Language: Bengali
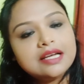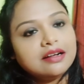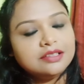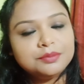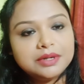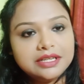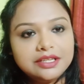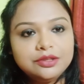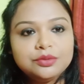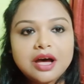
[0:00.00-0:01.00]
থাকতে পারে
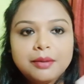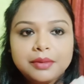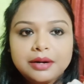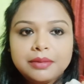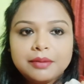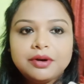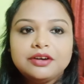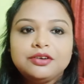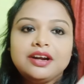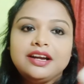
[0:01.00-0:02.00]
কিন্তু আমার ব্যবহার
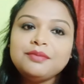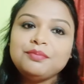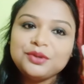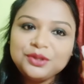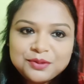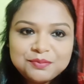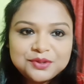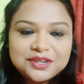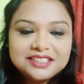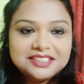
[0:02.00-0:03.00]
করা এটা প্রথম
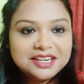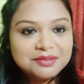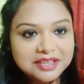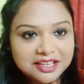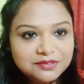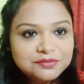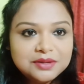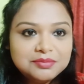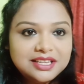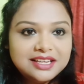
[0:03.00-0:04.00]
প্রোডাক্ট যেখানে আমি এসপিএফ
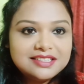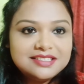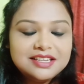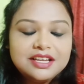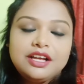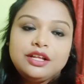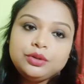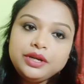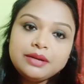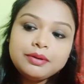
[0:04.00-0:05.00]
দেখেছি তো
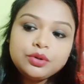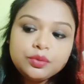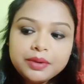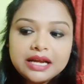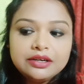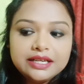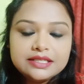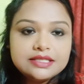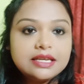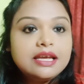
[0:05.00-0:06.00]
এটা আমার খুব ভালো
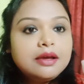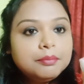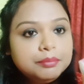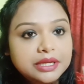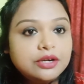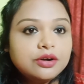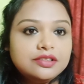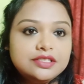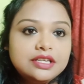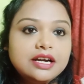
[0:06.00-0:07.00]
লেগেছে বিকজ
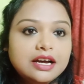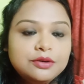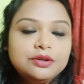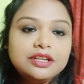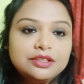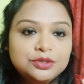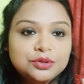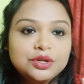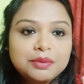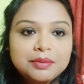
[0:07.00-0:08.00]
যে কারণটার জন্য
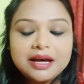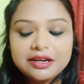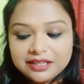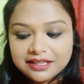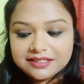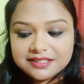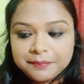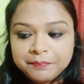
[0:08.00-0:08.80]
আমার ভালো লেগেছে